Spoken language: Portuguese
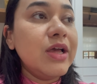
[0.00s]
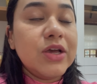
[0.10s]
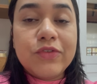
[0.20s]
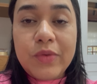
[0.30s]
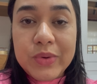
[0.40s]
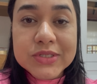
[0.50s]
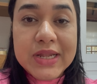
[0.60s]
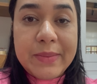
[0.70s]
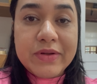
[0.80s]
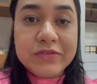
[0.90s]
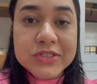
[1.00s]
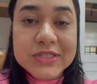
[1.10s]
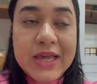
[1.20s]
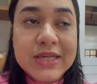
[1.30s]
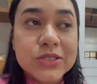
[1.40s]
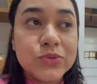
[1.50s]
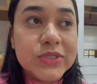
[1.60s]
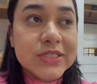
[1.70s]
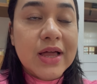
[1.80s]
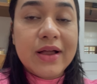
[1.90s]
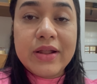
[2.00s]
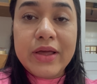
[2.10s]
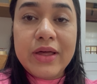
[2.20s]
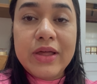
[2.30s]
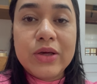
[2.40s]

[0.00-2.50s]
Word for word: Eu vou mostrar pra vocês. No Instagram